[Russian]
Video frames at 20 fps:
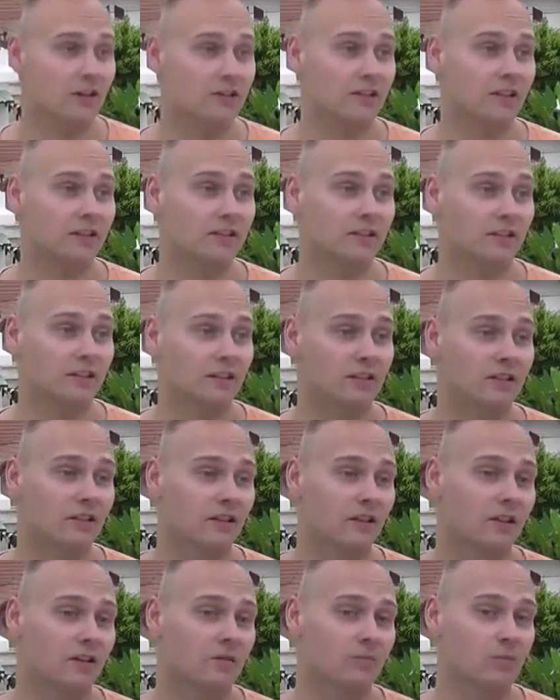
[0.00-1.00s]
Надо
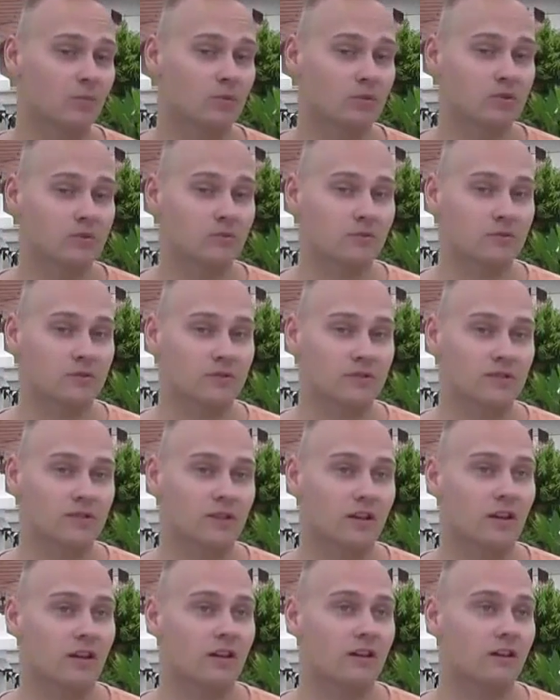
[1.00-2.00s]

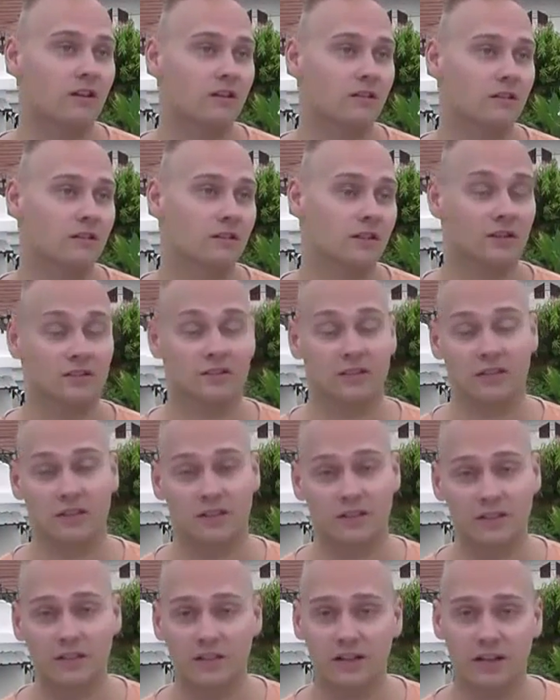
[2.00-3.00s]
пользоваться картой
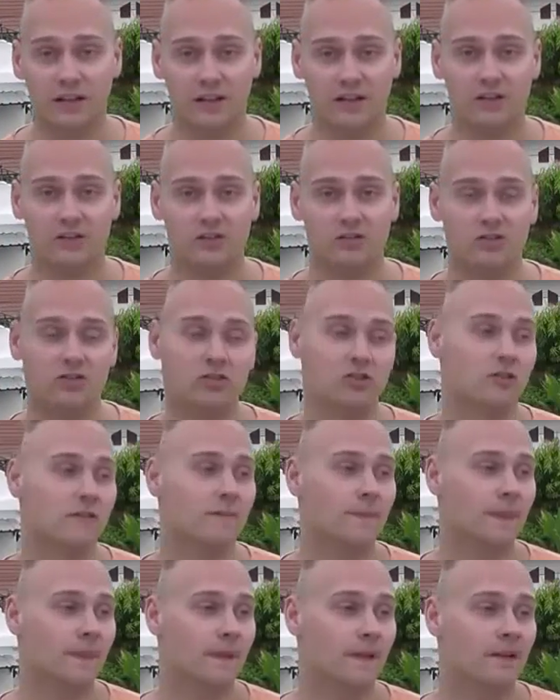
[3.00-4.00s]
клика, конечно же,
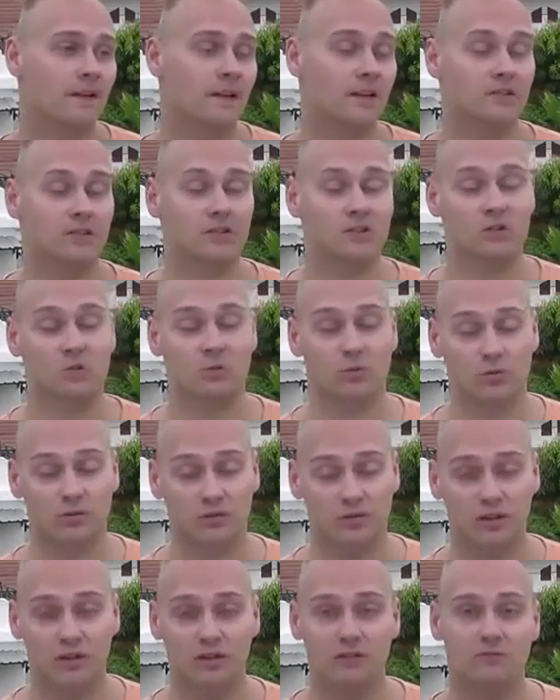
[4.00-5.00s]
карта
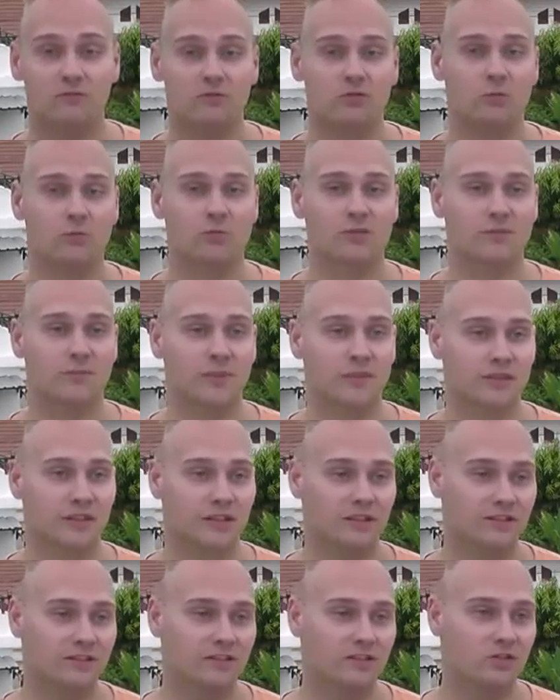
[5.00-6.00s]
скроллинга, чтобы
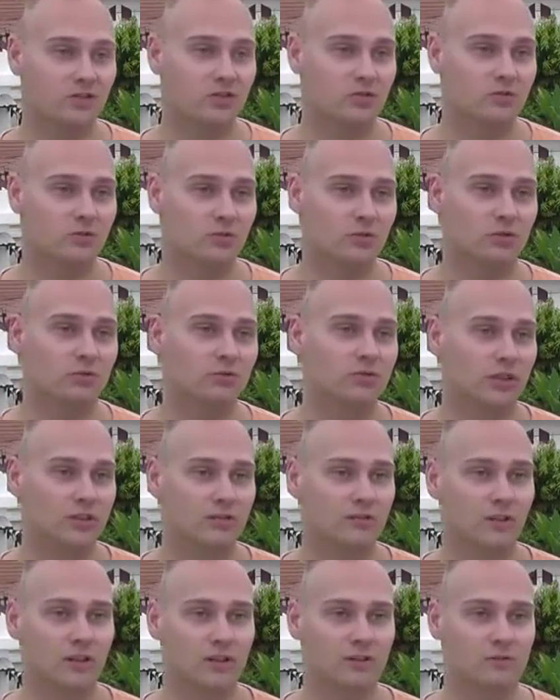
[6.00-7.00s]
смотреть, где чего люди
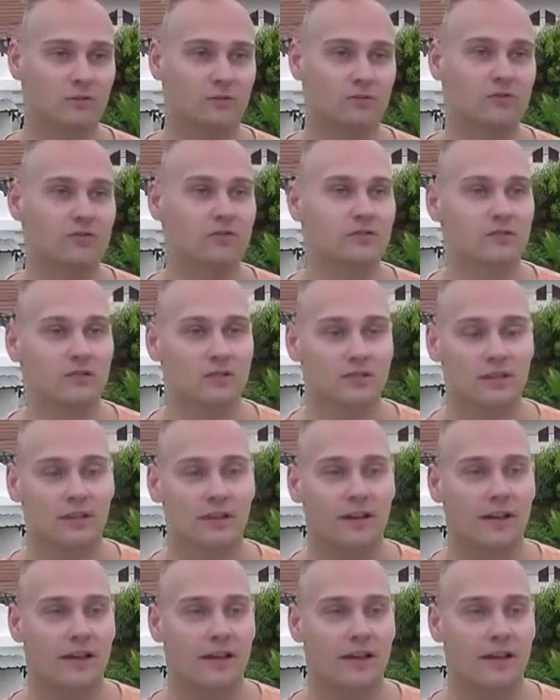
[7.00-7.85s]
отваливаются